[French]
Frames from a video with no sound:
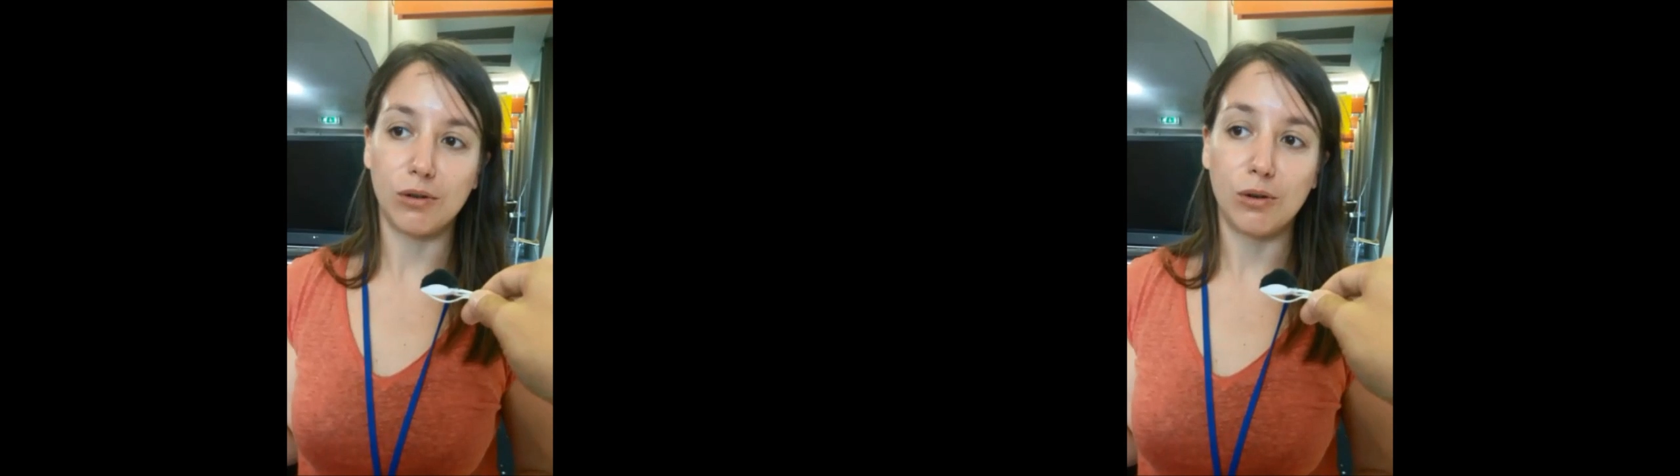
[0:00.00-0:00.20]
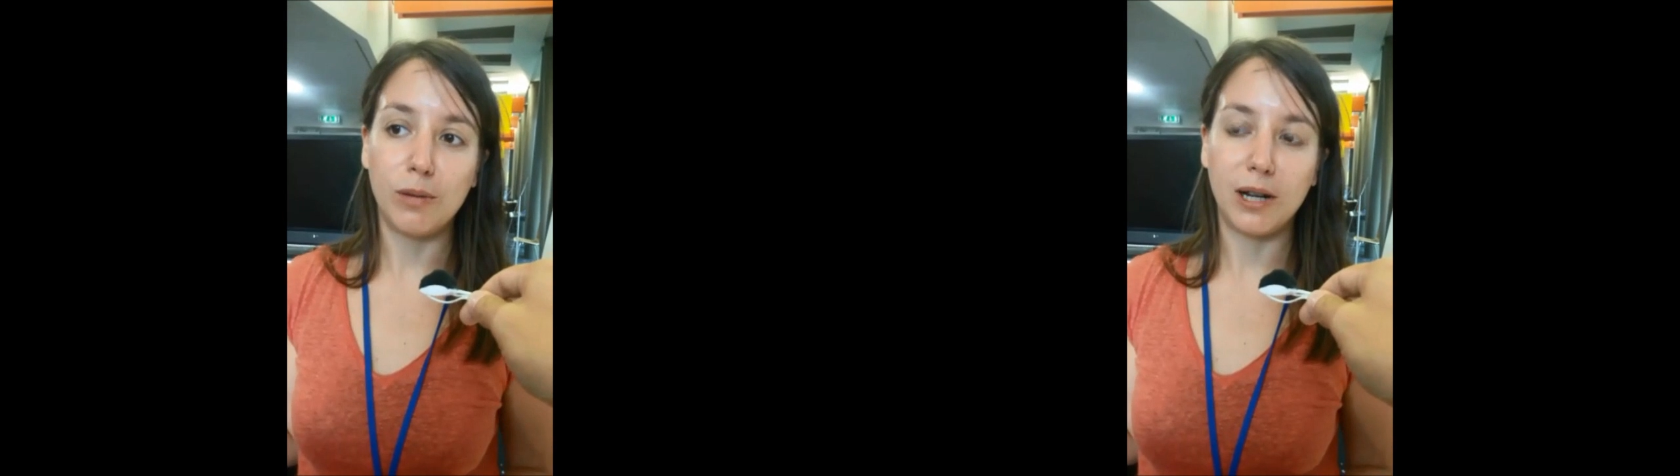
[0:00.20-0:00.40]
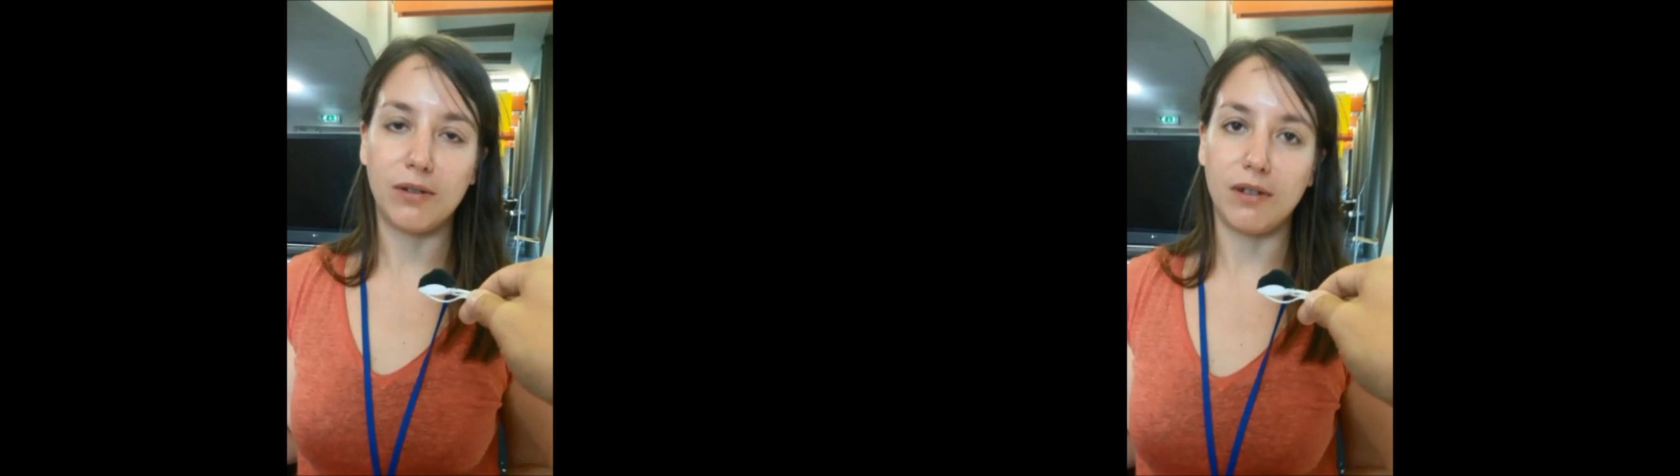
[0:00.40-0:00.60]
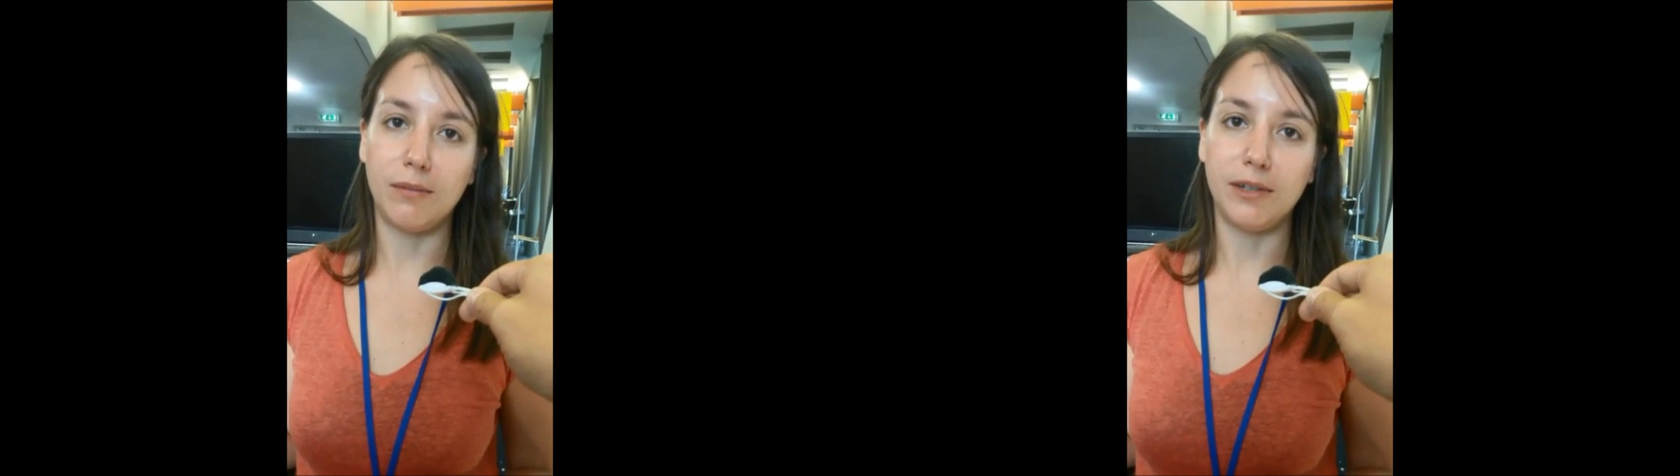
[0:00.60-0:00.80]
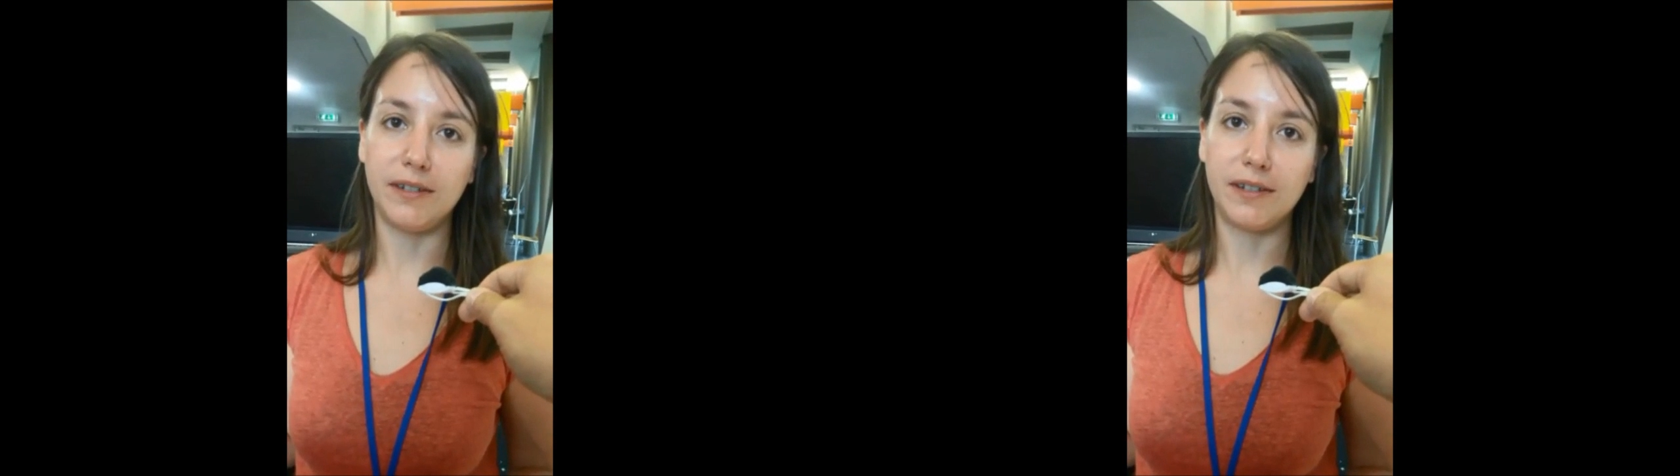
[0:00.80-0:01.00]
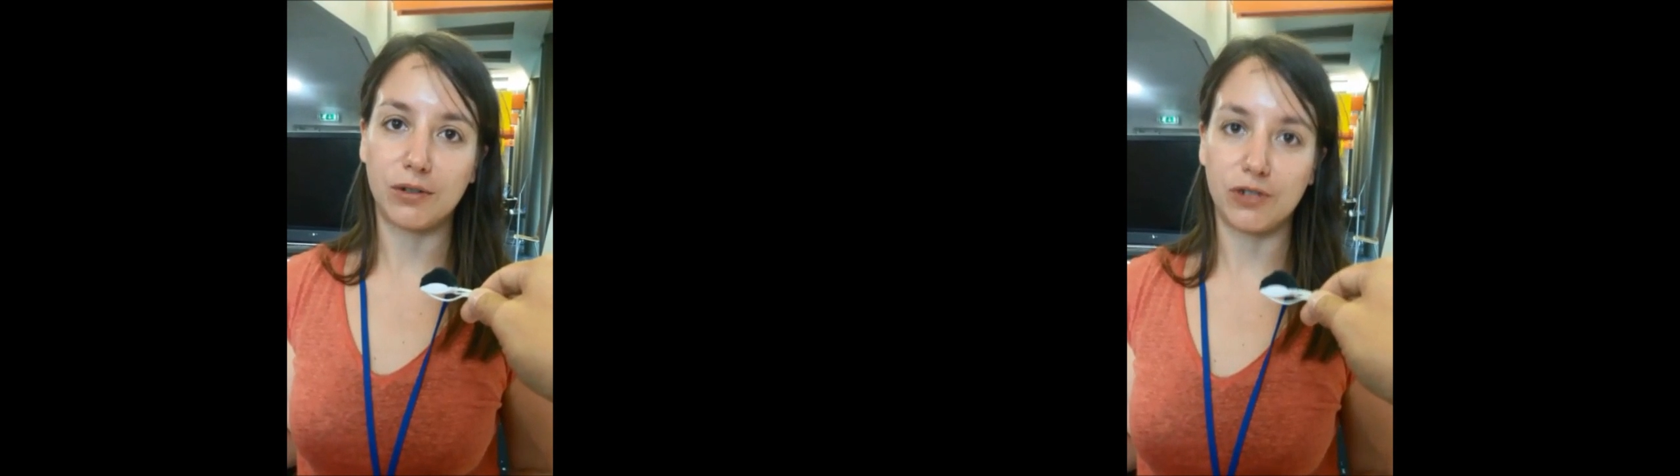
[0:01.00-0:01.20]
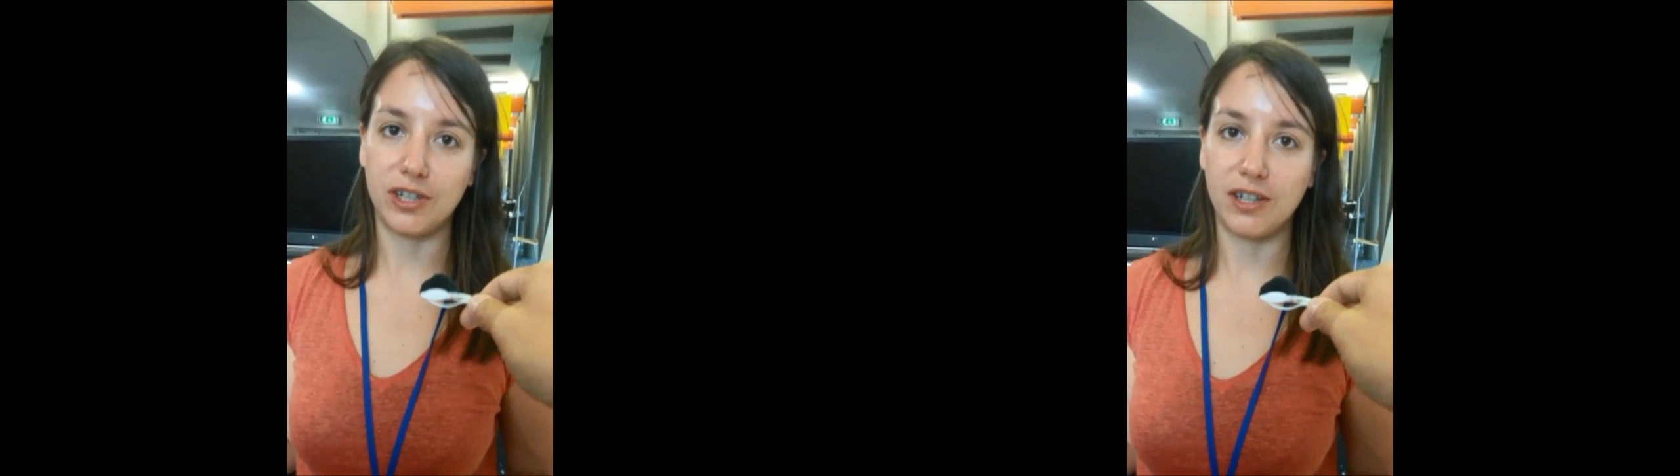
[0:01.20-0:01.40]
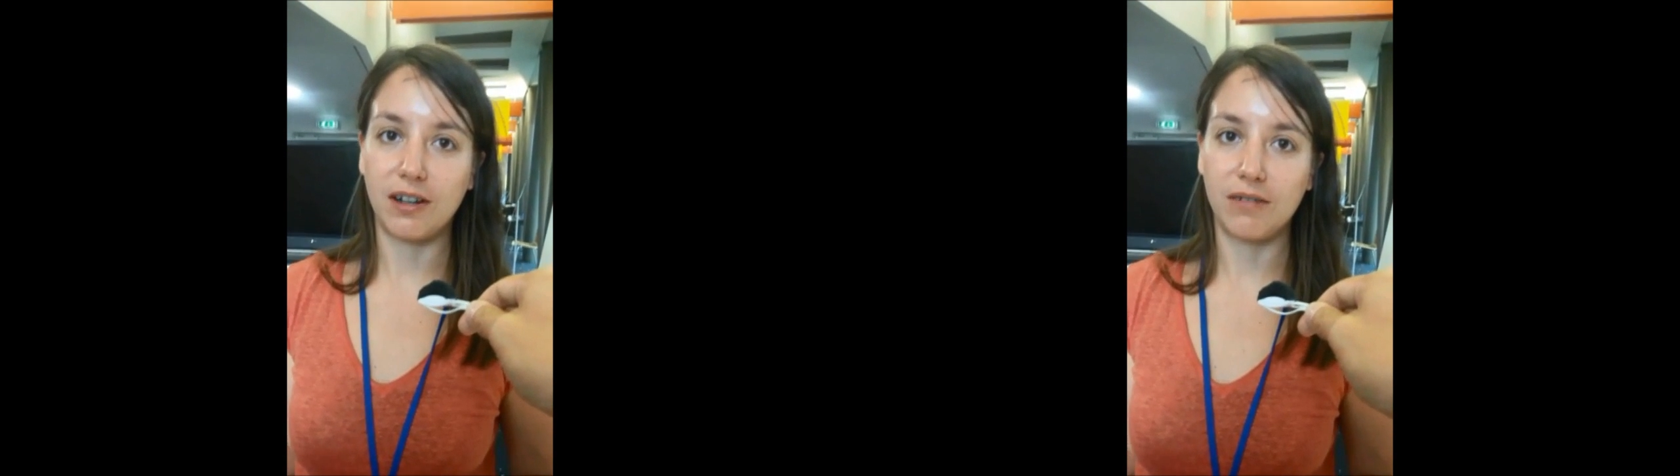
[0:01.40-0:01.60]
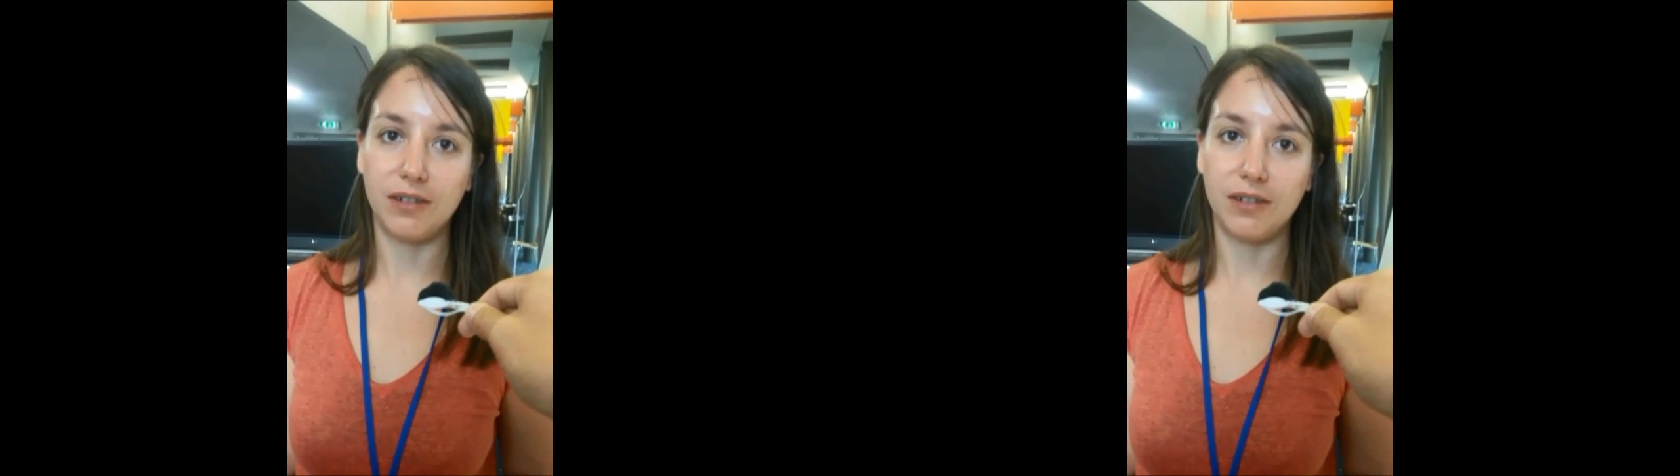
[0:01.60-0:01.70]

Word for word: global de la médiathèque en général.